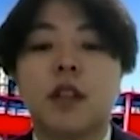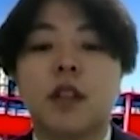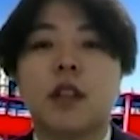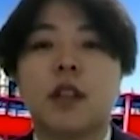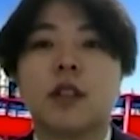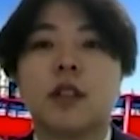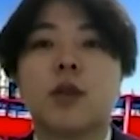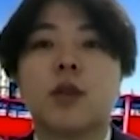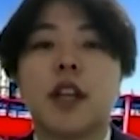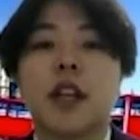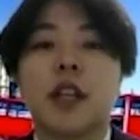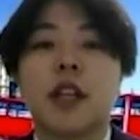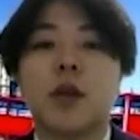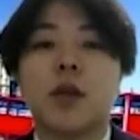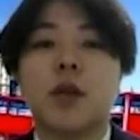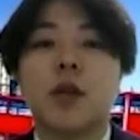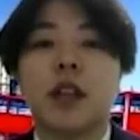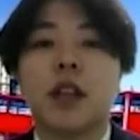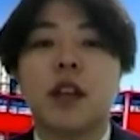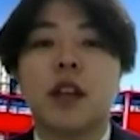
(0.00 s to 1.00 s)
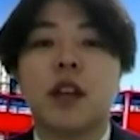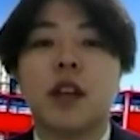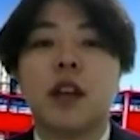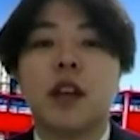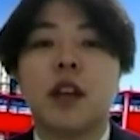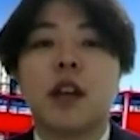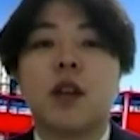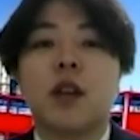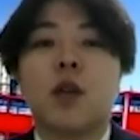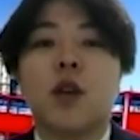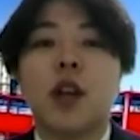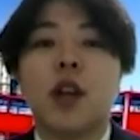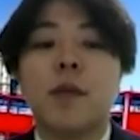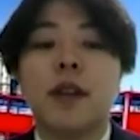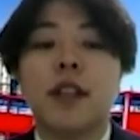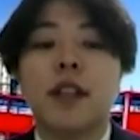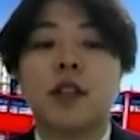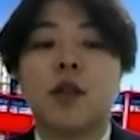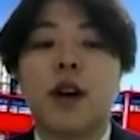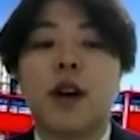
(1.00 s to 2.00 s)
それにより、これまで
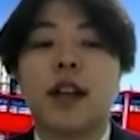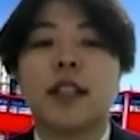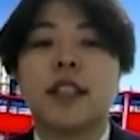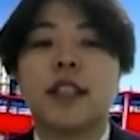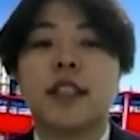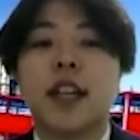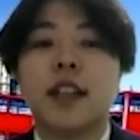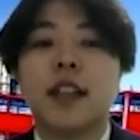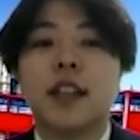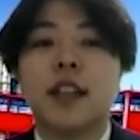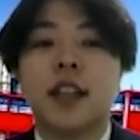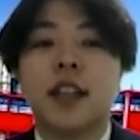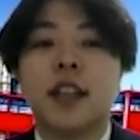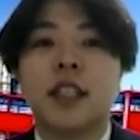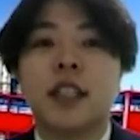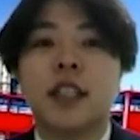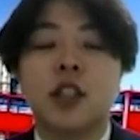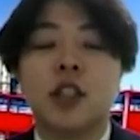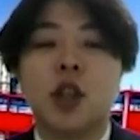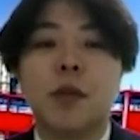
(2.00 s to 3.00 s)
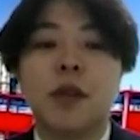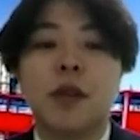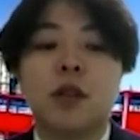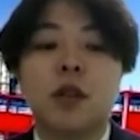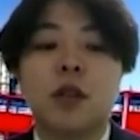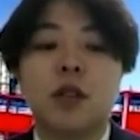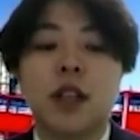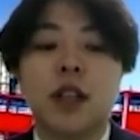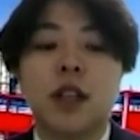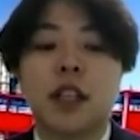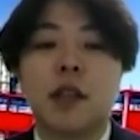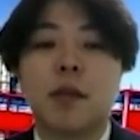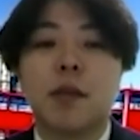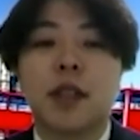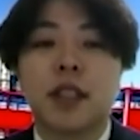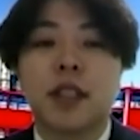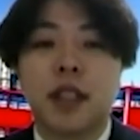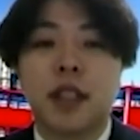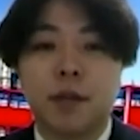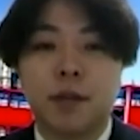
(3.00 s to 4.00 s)
とは違った景色を見ることができまし
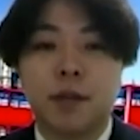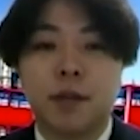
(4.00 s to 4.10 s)
た。